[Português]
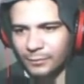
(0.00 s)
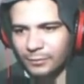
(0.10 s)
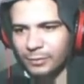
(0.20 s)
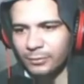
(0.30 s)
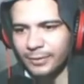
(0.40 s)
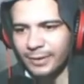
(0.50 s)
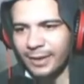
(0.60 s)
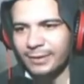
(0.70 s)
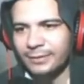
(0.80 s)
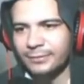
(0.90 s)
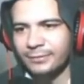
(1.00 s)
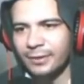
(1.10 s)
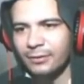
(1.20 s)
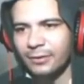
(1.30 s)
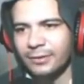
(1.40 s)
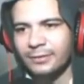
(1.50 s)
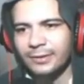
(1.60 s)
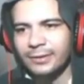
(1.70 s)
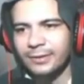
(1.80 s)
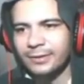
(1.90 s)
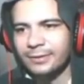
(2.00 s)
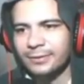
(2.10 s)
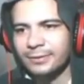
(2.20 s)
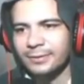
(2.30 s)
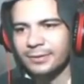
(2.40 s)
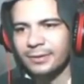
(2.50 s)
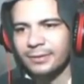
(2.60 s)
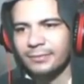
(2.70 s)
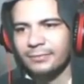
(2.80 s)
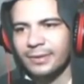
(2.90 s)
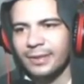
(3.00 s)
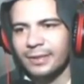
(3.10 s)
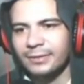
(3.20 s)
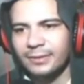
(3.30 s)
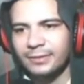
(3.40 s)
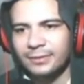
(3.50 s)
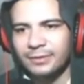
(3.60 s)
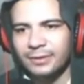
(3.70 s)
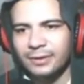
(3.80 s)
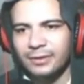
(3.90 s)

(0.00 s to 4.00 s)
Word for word: Os luminares vamos estar colocando aqui nas beiradas